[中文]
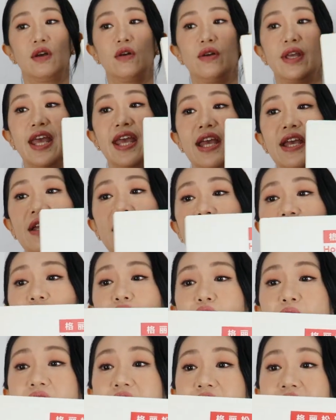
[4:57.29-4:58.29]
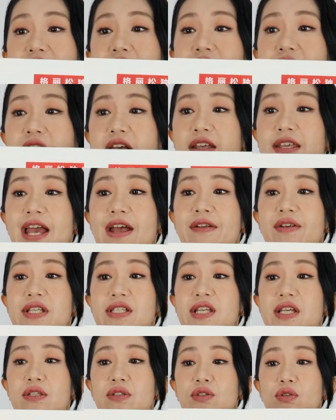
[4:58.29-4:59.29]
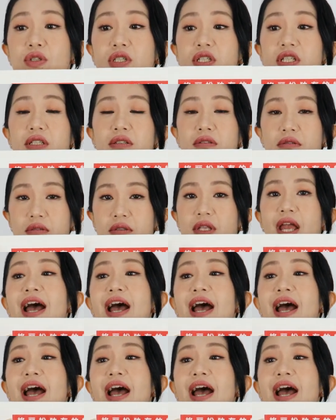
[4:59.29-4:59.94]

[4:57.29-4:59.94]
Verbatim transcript: OK， 所以这个呢 ，Guerisson 就是